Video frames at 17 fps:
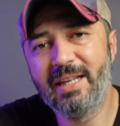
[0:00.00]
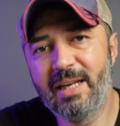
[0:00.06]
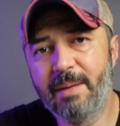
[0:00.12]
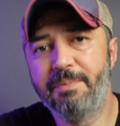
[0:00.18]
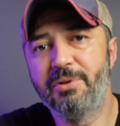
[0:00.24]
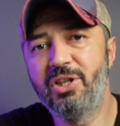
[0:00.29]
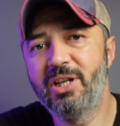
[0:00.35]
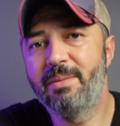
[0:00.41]

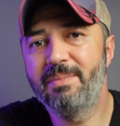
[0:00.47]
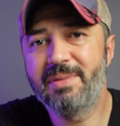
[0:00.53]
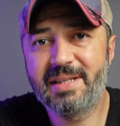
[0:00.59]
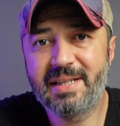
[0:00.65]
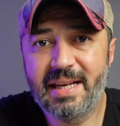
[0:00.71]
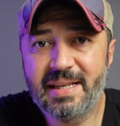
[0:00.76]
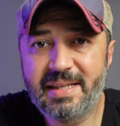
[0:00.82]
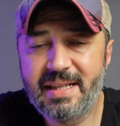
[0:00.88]

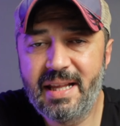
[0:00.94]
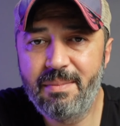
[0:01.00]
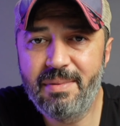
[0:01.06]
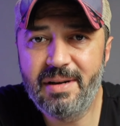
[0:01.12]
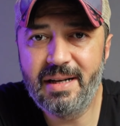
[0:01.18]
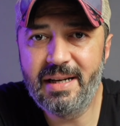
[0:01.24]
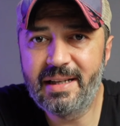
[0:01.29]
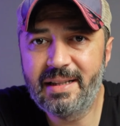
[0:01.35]
yapacağımız testle
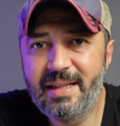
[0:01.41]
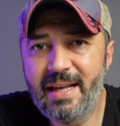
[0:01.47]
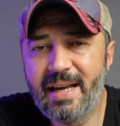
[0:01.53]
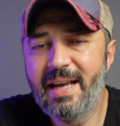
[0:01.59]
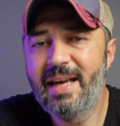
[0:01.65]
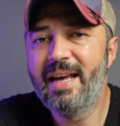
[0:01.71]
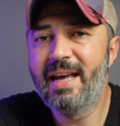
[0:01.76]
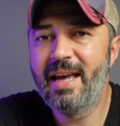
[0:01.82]

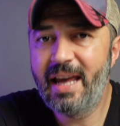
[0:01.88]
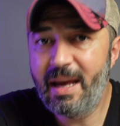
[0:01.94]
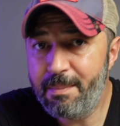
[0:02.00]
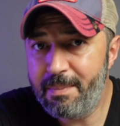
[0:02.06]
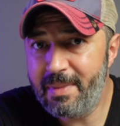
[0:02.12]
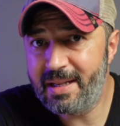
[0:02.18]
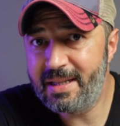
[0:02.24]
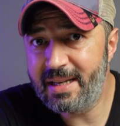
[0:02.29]
birlikte
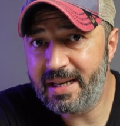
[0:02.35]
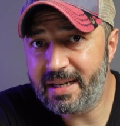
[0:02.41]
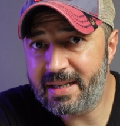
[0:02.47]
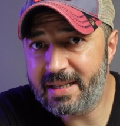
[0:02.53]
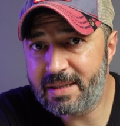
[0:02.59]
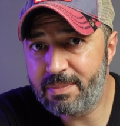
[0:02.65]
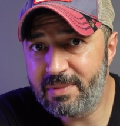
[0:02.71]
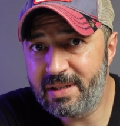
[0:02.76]
hem medya
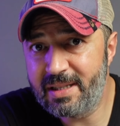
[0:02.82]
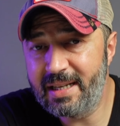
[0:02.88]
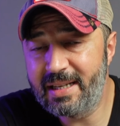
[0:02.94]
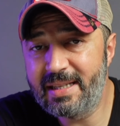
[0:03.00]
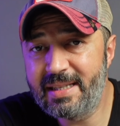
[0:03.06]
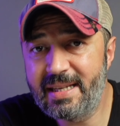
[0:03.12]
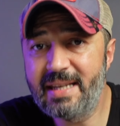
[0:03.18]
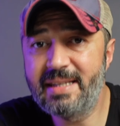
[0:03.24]

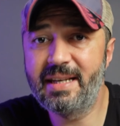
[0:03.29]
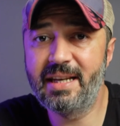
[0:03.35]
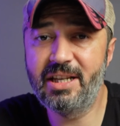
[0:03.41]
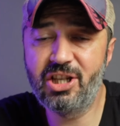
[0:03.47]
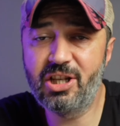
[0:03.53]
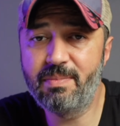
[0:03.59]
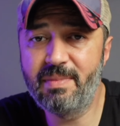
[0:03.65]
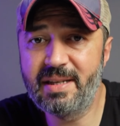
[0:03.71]
kısmındaki ses
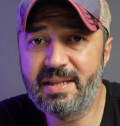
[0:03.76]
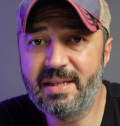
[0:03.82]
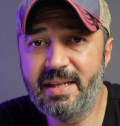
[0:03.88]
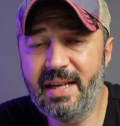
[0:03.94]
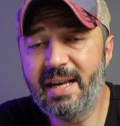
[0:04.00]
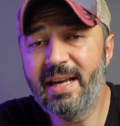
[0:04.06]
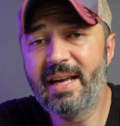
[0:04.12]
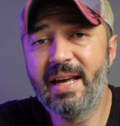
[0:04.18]

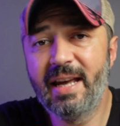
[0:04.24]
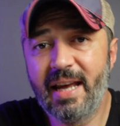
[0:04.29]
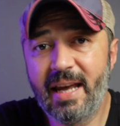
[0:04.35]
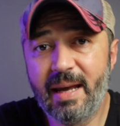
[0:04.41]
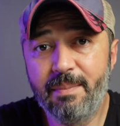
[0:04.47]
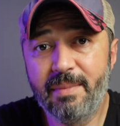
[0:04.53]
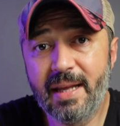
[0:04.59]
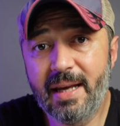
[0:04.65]
gecikmesine
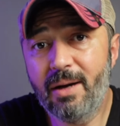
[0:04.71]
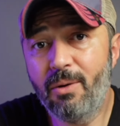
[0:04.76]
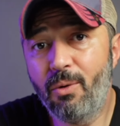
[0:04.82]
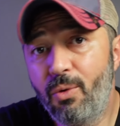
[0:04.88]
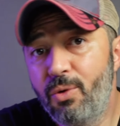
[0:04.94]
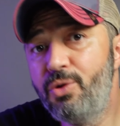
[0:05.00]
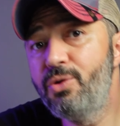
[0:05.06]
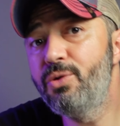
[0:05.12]
hem de
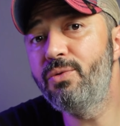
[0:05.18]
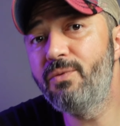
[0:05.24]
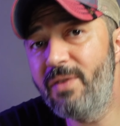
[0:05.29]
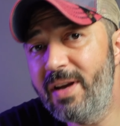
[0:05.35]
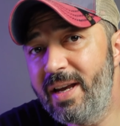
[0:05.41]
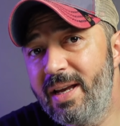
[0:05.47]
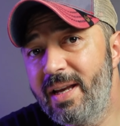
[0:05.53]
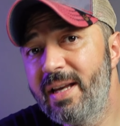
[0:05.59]

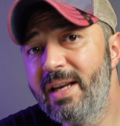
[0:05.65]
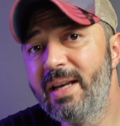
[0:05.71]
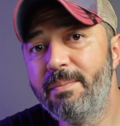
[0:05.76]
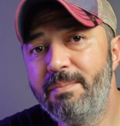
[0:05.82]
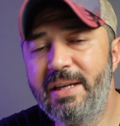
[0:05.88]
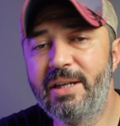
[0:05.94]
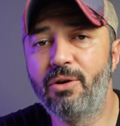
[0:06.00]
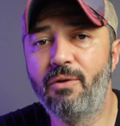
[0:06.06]
oyun ve
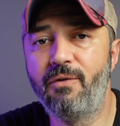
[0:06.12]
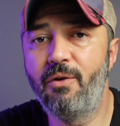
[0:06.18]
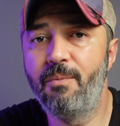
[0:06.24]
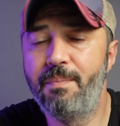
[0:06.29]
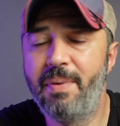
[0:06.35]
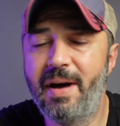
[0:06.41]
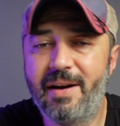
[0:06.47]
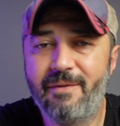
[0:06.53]

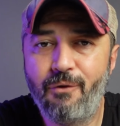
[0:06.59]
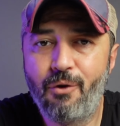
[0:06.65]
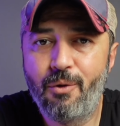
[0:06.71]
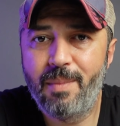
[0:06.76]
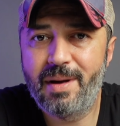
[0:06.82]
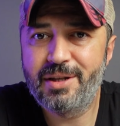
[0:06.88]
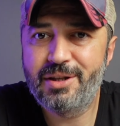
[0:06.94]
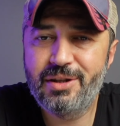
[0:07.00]
mikrofon
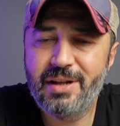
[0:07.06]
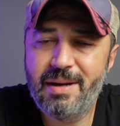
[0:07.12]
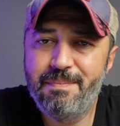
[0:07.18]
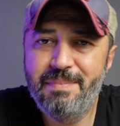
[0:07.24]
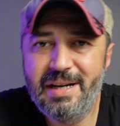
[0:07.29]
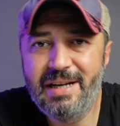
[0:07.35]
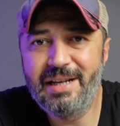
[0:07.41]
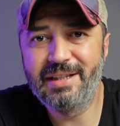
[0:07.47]

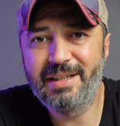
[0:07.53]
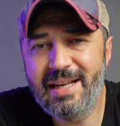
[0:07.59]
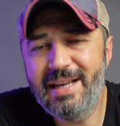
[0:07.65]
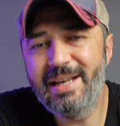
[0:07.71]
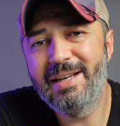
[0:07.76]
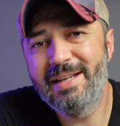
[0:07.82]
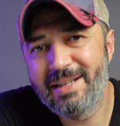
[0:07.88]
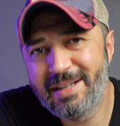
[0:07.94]
performansına
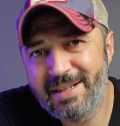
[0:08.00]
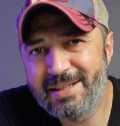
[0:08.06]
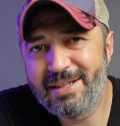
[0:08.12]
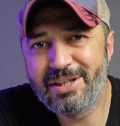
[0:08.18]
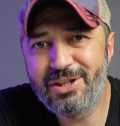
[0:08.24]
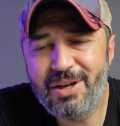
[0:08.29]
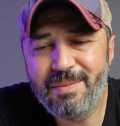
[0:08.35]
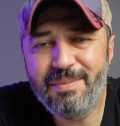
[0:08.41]
birlikte
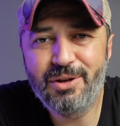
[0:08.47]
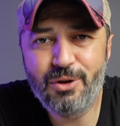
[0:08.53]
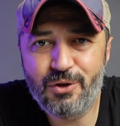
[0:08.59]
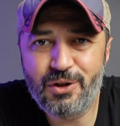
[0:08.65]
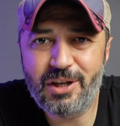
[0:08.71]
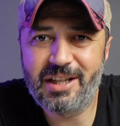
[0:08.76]
hızlıca bir göz